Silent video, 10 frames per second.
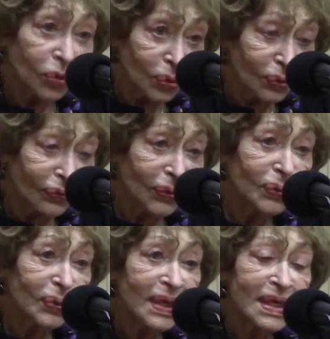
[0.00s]
De nouveau
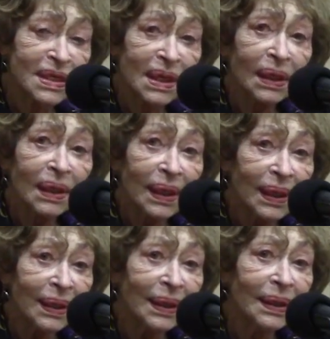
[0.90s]
Tunis
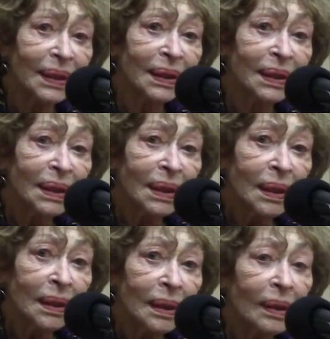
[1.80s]
et
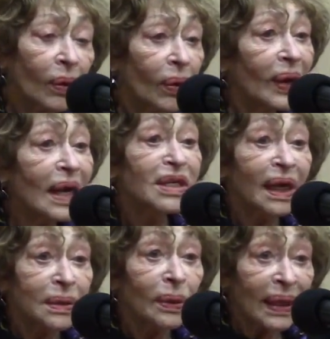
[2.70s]

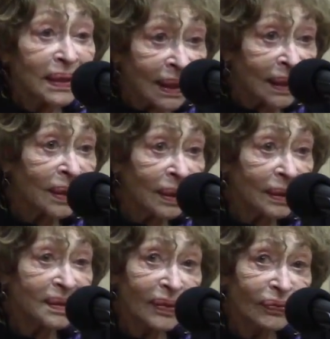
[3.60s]
l'Algérie de
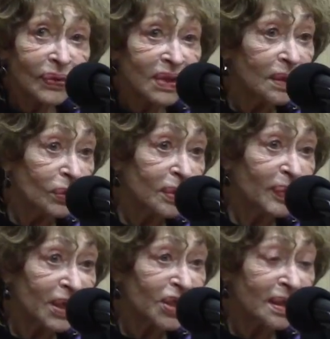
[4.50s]
l'intérieur, ça faisait aussi
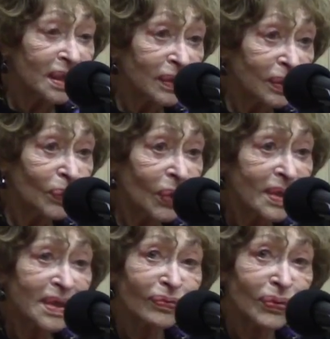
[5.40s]
bien Janine que
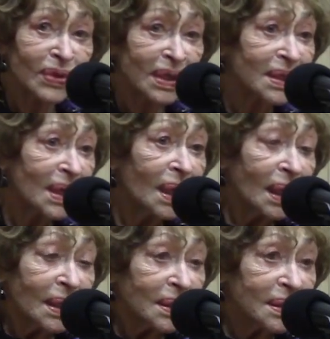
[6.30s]
moi, ça faisait
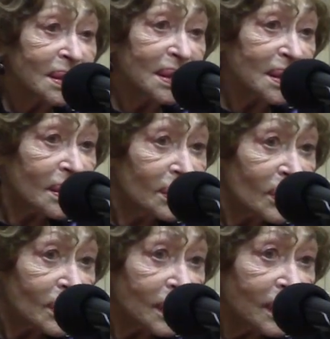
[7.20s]
six
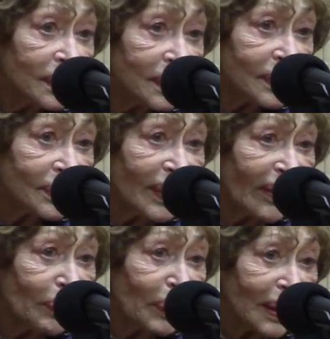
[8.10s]
ans qu'on
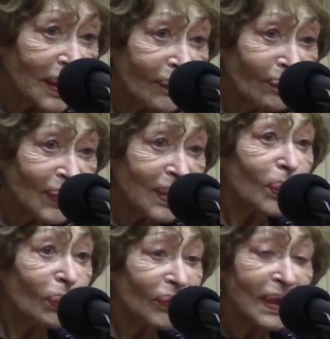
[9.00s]
l'avait pas
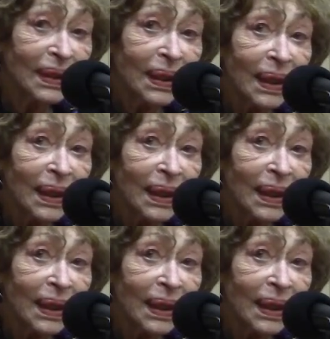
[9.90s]
trouvé.